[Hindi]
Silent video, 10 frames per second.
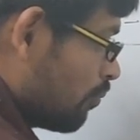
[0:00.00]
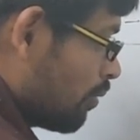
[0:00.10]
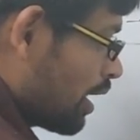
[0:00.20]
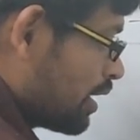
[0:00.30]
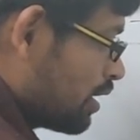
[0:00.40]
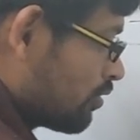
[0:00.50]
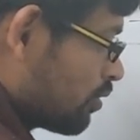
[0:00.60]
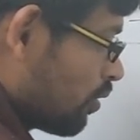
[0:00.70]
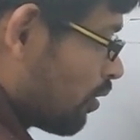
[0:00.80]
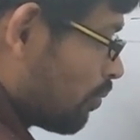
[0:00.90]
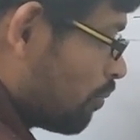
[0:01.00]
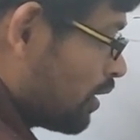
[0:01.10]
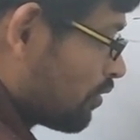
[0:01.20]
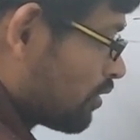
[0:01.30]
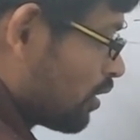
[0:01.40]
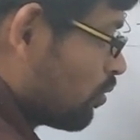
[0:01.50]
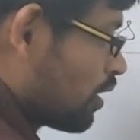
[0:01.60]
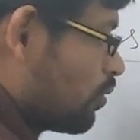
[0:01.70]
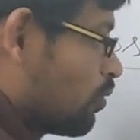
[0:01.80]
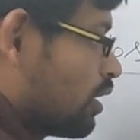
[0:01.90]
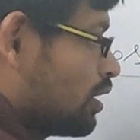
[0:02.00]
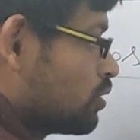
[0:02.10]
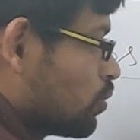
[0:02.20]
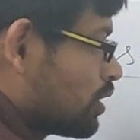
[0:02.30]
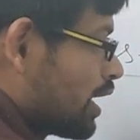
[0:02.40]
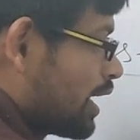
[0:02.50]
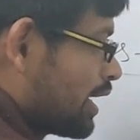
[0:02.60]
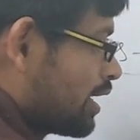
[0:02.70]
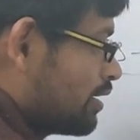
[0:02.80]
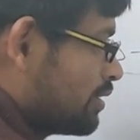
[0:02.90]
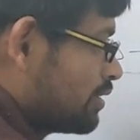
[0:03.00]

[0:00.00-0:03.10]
माइनस और प्लस का गुणा होगा तो क्या आएगा